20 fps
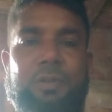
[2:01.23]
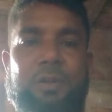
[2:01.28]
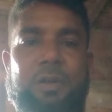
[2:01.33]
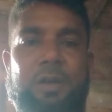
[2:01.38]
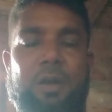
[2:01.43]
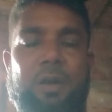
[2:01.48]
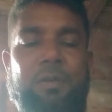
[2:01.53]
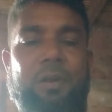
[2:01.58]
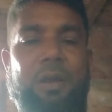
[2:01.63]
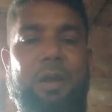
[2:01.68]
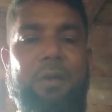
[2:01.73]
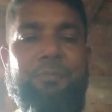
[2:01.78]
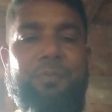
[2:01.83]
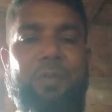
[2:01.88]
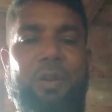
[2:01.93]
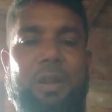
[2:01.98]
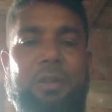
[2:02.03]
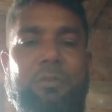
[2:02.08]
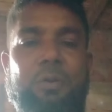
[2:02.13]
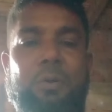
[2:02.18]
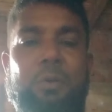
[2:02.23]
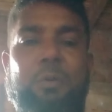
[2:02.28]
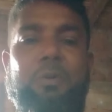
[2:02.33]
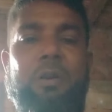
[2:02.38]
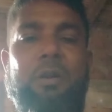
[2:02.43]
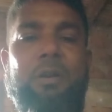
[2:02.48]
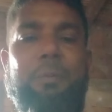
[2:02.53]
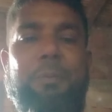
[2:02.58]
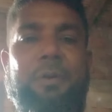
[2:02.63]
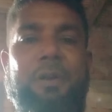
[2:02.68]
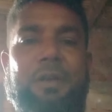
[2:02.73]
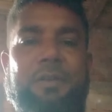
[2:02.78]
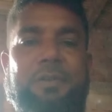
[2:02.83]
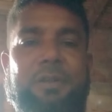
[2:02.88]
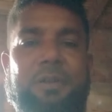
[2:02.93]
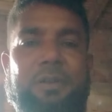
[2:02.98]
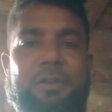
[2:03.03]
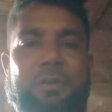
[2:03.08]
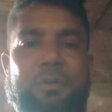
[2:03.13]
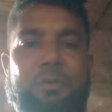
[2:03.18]
কারণ আপনারা দৌড়ের উপর
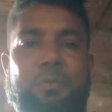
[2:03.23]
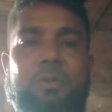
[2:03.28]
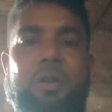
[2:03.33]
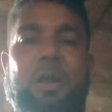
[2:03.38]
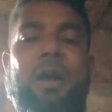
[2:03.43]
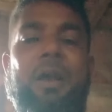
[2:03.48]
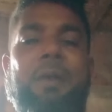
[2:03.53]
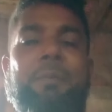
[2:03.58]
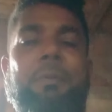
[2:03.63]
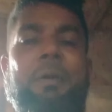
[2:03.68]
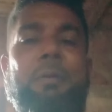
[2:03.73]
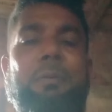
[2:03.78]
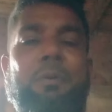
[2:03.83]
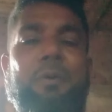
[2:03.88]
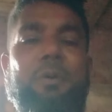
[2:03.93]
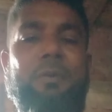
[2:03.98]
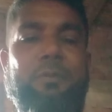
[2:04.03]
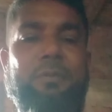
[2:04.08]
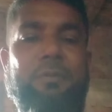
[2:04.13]
আছেন যে কোথায় পাবো